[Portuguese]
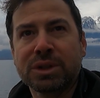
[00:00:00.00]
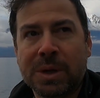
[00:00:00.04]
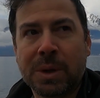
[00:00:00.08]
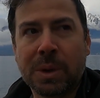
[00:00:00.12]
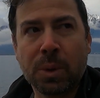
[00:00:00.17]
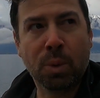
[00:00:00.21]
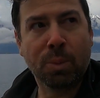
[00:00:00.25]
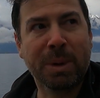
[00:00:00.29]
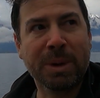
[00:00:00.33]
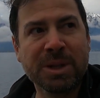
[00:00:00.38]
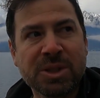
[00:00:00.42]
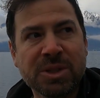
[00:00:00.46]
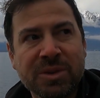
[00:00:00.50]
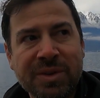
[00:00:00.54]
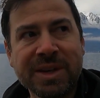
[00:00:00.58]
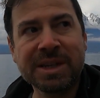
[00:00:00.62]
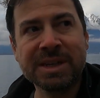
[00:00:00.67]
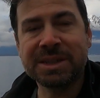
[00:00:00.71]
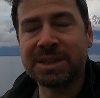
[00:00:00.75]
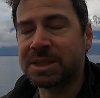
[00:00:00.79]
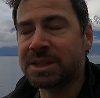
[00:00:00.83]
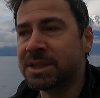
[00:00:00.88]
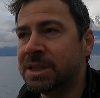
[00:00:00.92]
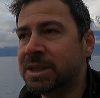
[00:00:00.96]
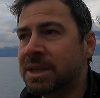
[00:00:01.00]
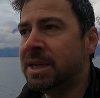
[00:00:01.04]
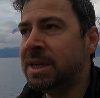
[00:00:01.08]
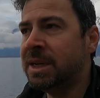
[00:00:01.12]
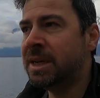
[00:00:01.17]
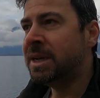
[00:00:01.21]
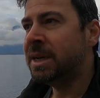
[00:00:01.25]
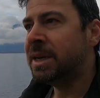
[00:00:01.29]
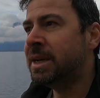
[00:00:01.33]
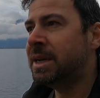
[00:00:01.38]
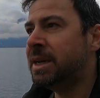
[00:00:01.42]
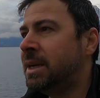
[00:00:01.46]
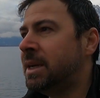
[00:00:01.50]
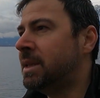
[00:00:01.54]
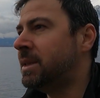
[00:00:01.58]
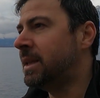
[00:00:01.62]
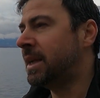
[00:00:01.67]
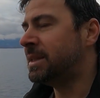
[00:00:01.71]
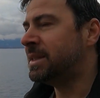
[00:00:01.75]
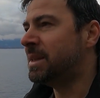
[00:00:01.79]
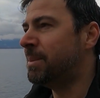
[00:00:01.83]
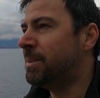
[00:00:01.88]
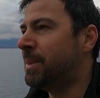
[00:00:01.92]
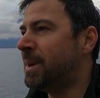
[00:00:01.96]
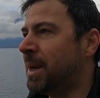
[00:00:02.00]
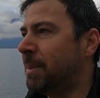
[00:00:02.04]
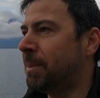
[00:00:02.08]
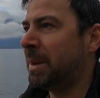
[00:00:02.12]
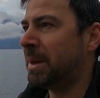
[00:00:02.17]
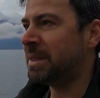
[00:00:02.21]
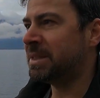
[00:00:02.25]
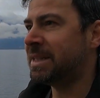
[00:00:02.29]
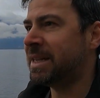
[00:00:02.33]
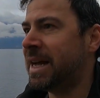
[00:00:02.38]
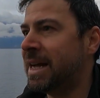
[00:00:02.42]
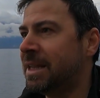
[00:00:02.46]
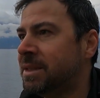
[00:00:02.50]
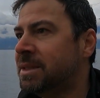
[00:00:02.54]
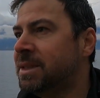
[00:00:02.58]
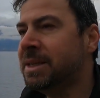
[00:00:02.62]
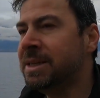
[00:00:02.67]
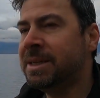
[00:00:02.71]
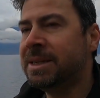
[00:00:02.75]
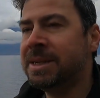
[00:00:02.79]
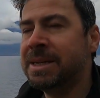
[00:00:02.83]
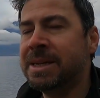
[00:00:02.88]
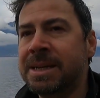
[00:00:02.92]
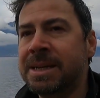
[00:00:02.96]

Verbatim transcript: já algumas vezes na semana passada.